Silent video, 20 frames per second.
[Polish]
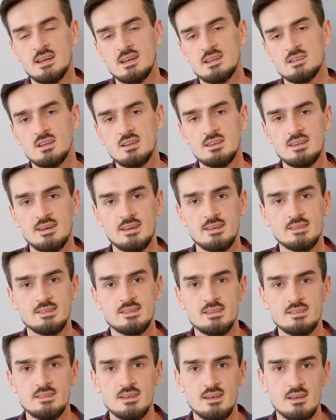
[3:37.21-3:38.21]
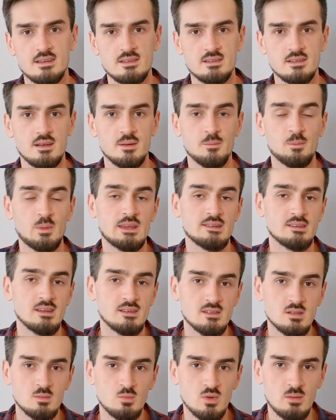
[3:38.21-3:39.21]
czyli takie sesje, gdzie
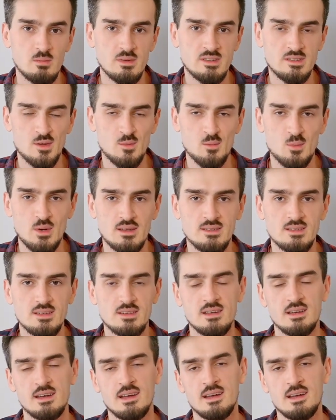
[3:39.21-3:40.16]
zatrzymujemy całą pracę